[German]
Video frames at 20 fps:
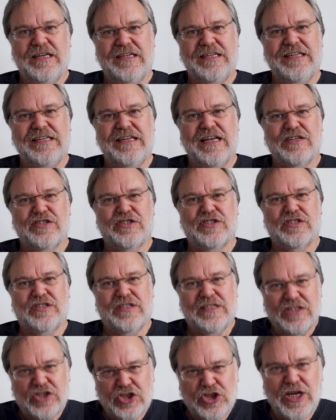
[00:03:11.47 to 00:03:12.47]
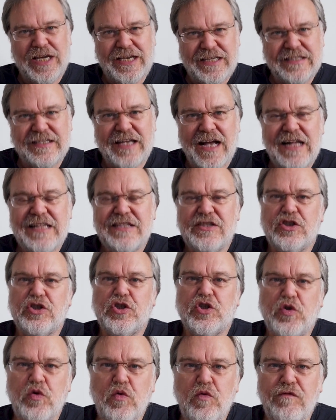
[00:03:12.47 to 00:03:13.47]
die das Schicksal
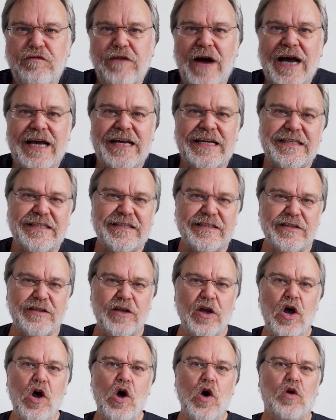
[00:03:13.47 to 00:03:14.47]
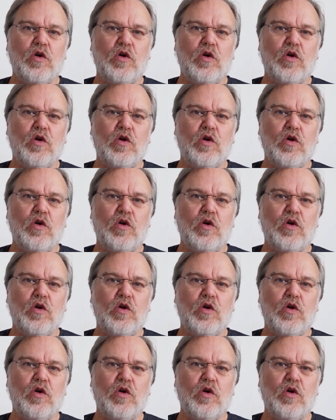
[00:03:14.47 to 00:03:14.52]
zuweisen